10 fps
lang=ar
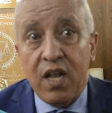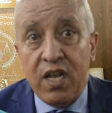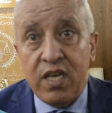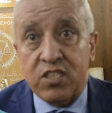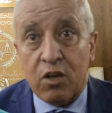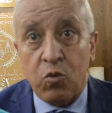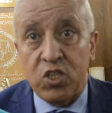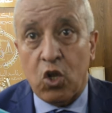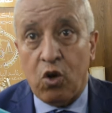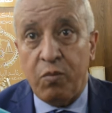
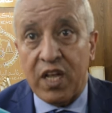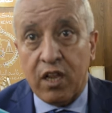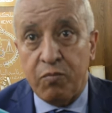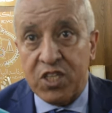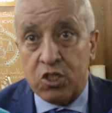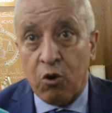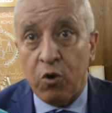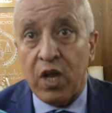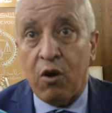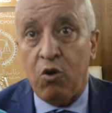لترويج العملات البيت
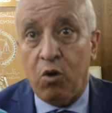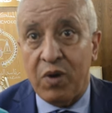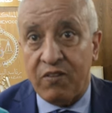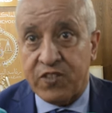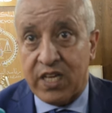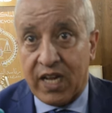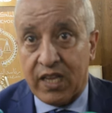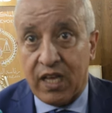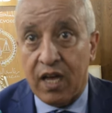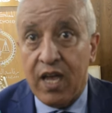البيتكوين او العمله
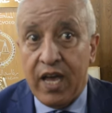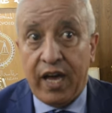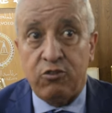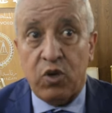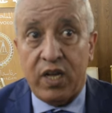الافتراضيه حيث